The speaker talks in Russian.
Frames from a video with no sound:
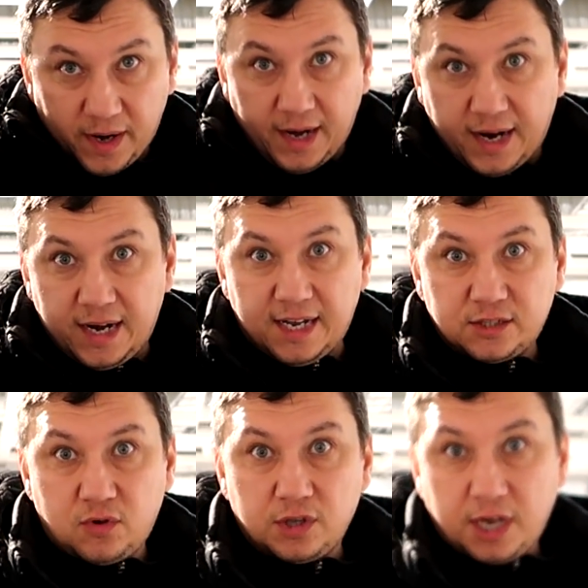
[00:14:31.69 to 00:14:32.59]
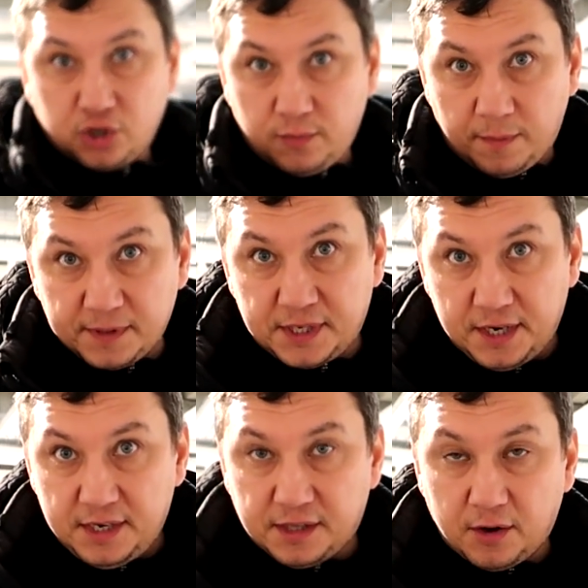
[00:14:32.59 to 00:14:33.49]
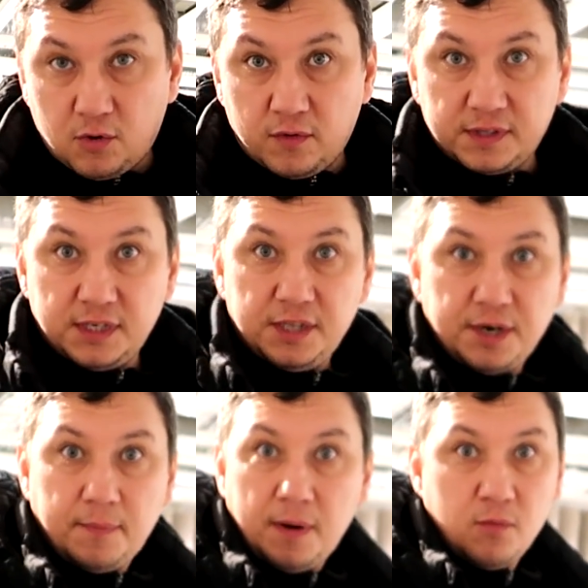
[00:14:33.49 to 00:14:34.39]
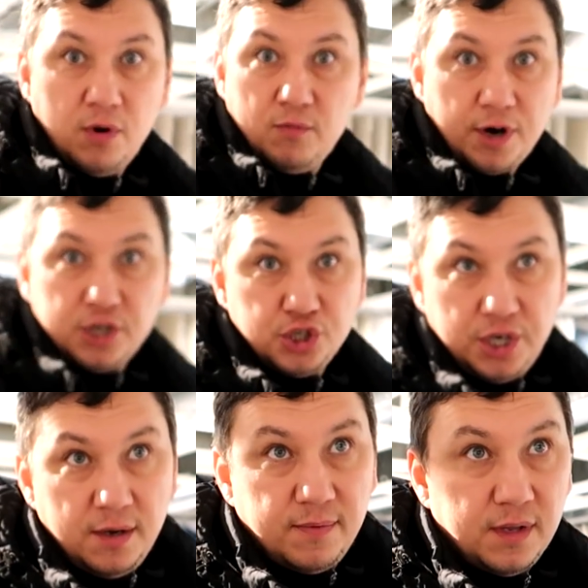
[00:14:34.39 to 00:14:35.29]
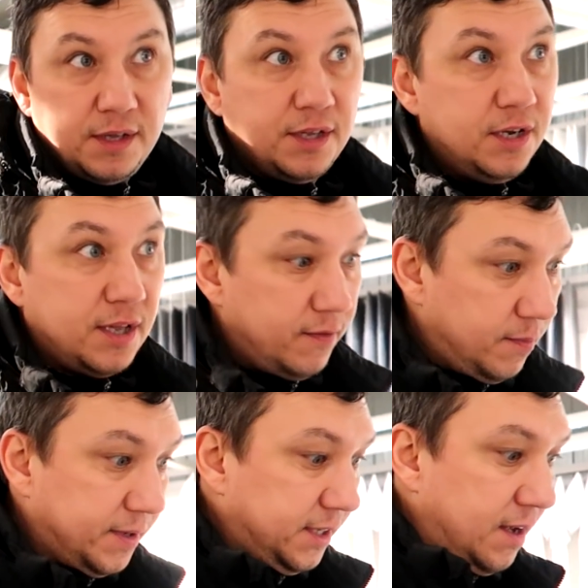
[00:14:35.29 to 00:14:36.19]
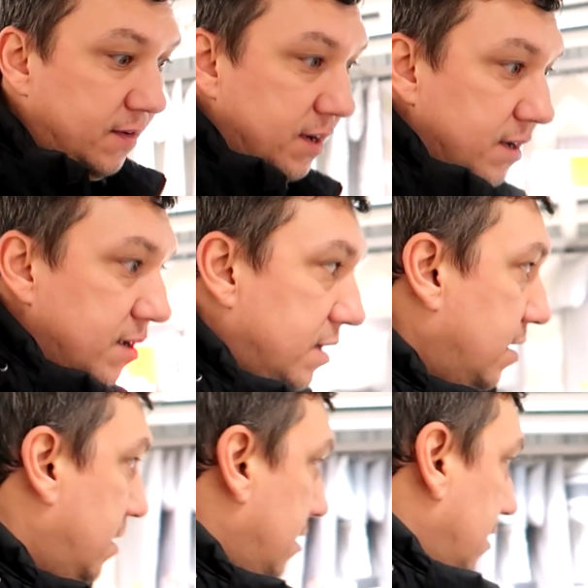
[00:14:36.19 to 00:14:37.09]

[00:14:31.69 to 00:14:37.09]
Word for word: брали коляску, а так, чтобы посреди торгового... Ну, посреди мы просто никогда не обращали внимания. поставили. Да?